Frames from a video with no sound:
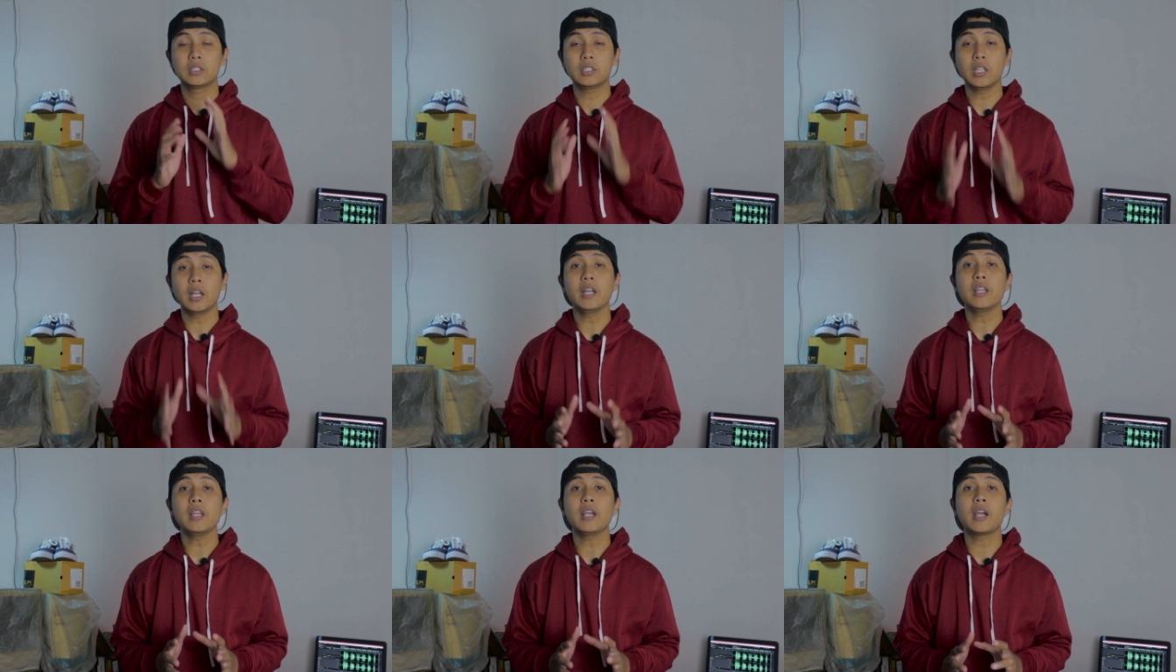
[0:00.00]

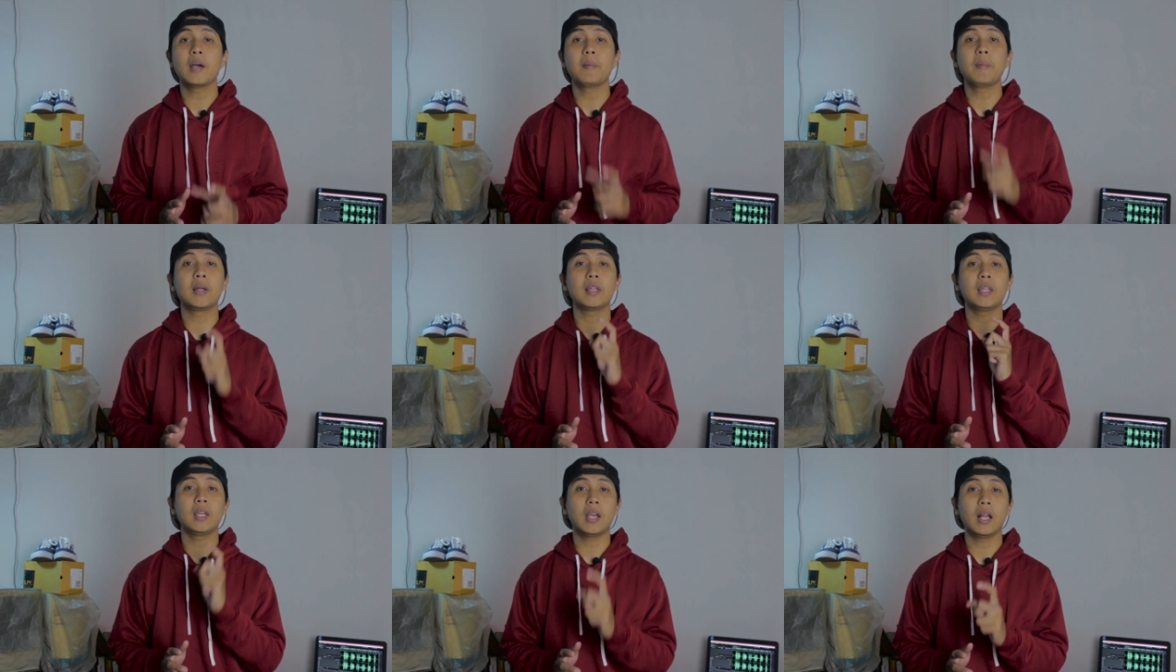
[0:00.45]
Caranya
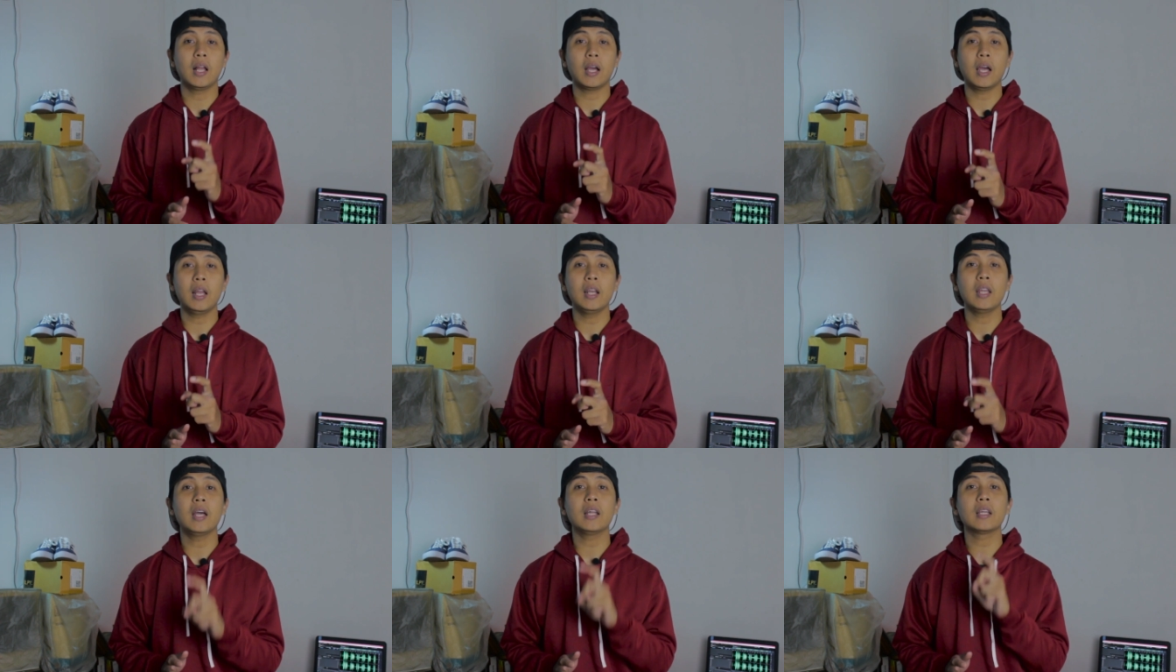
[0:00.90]
gampang, tinggal
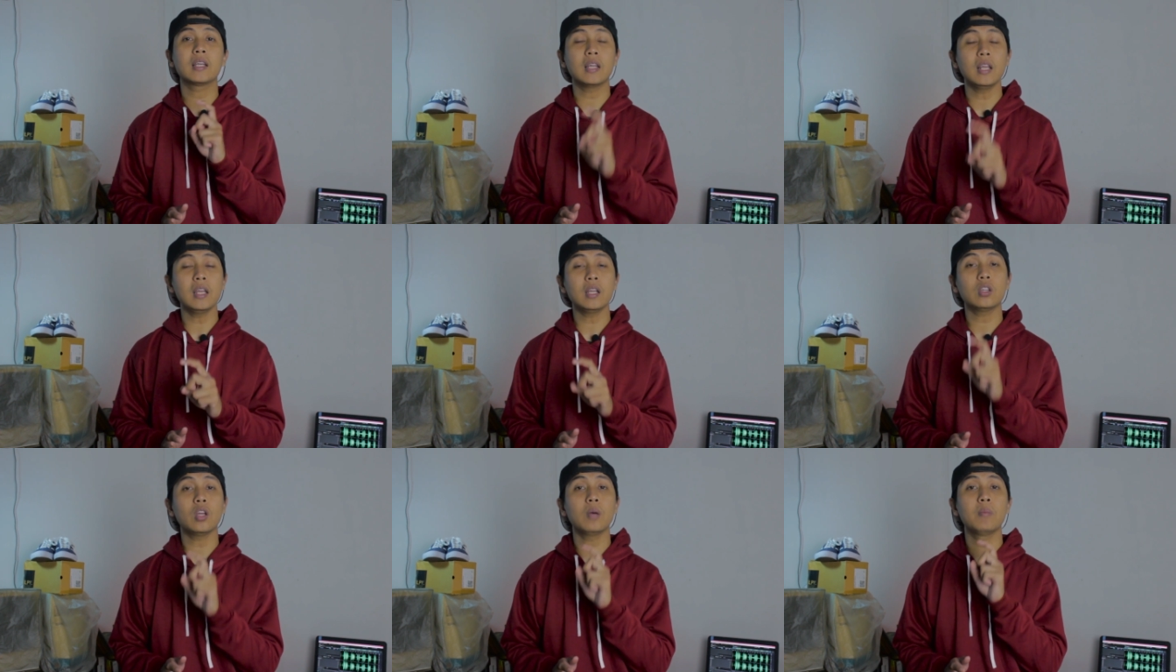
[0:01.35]
kalian
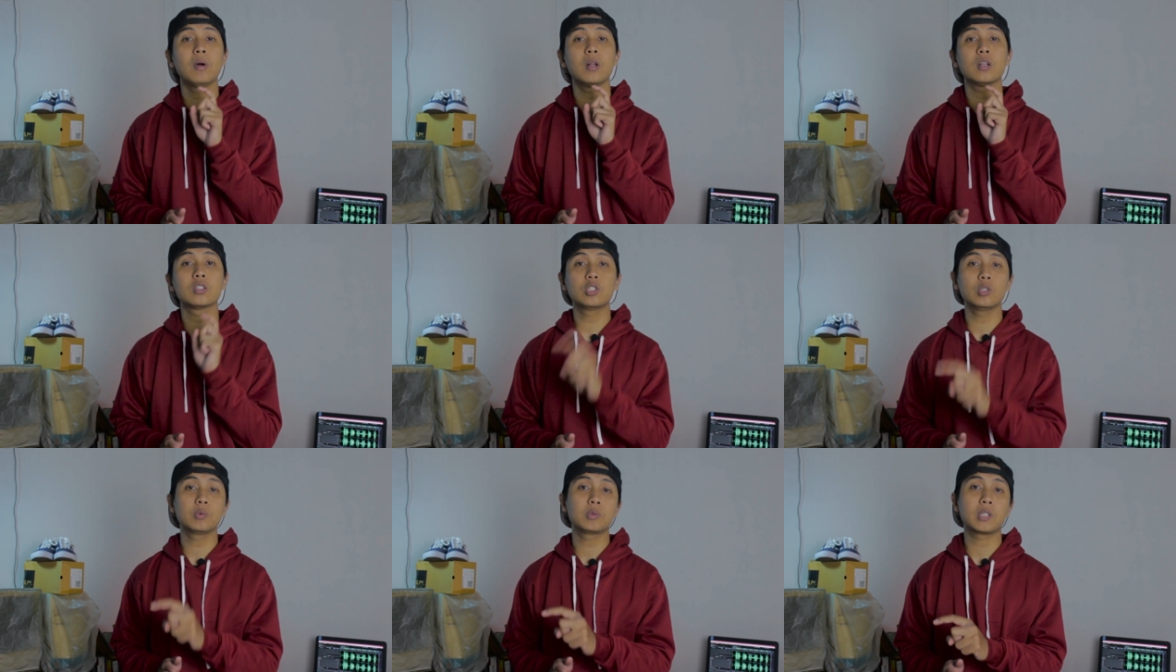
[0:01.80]
klik
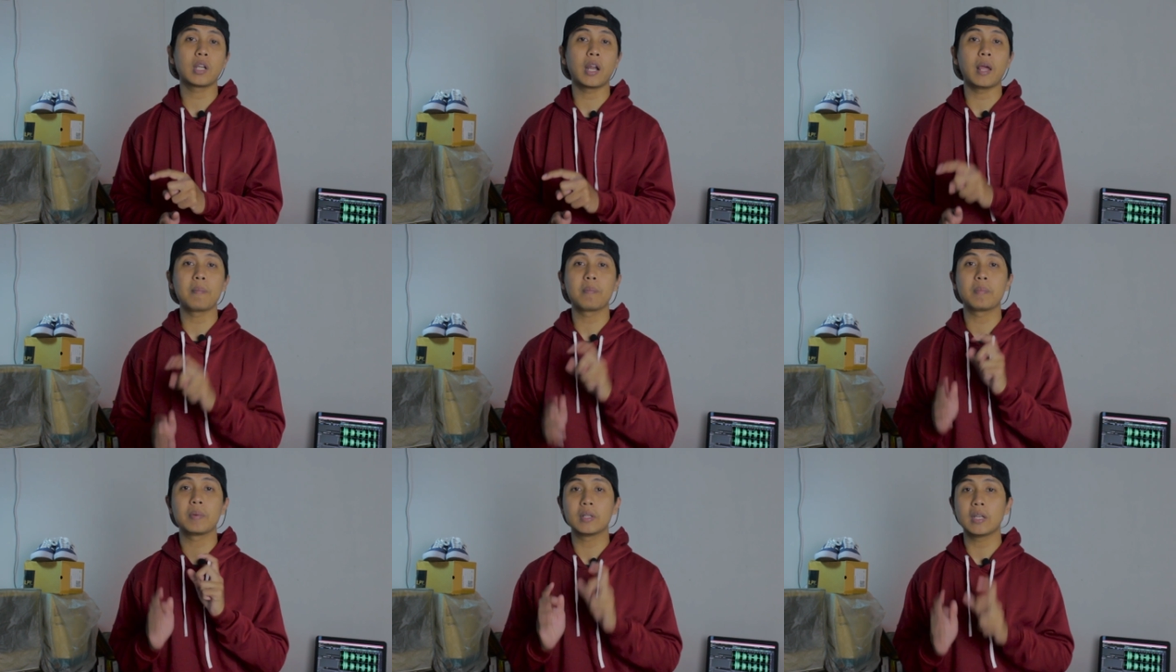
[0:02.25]
tombol
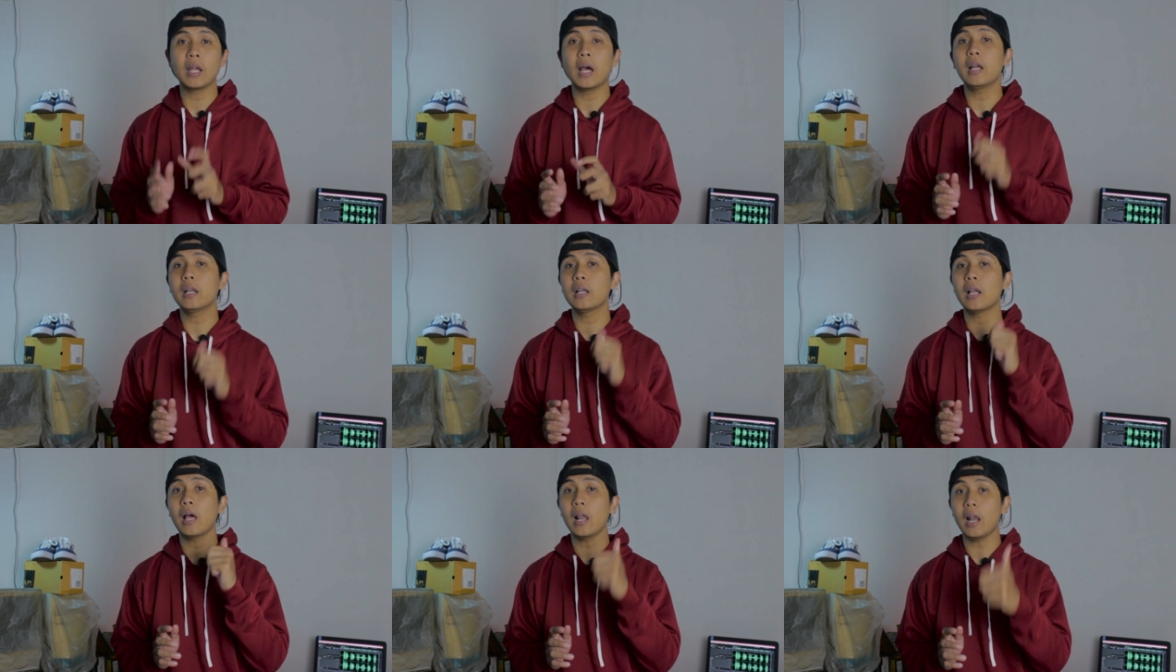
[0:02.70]
subscribe
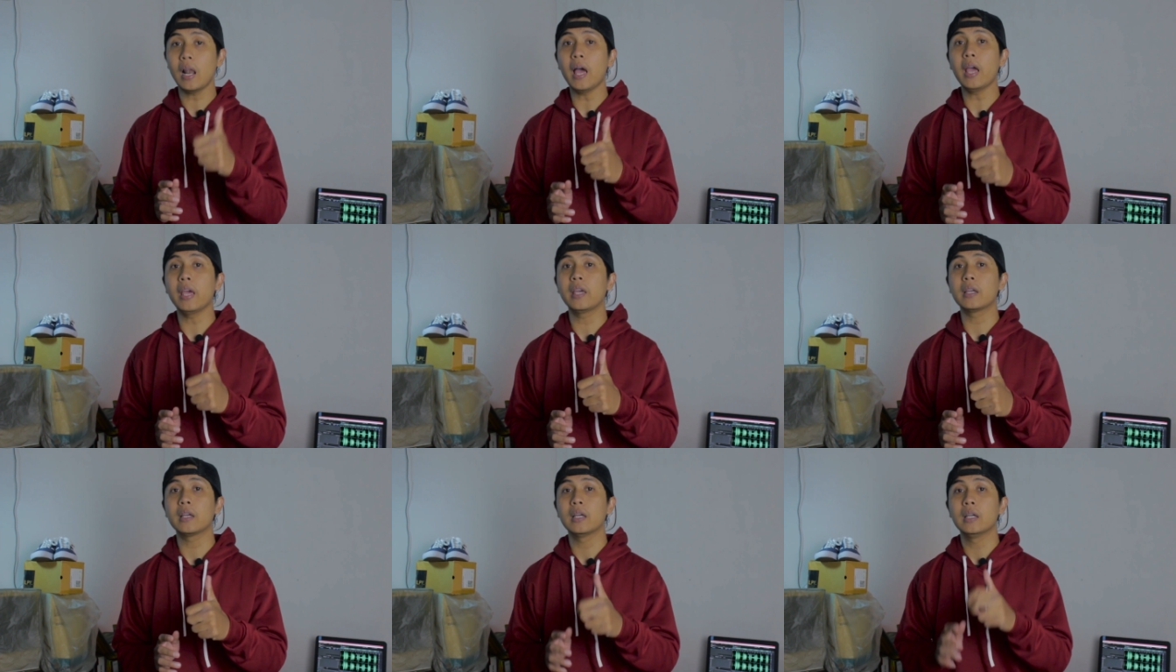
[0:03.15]
dan
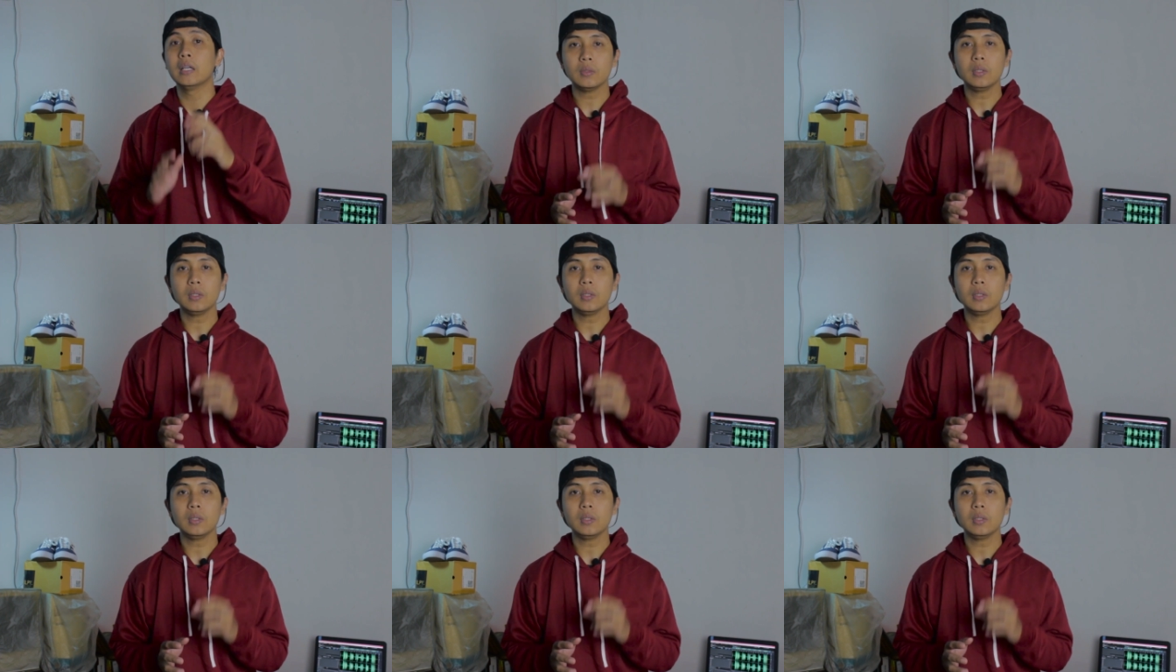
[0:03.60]
like.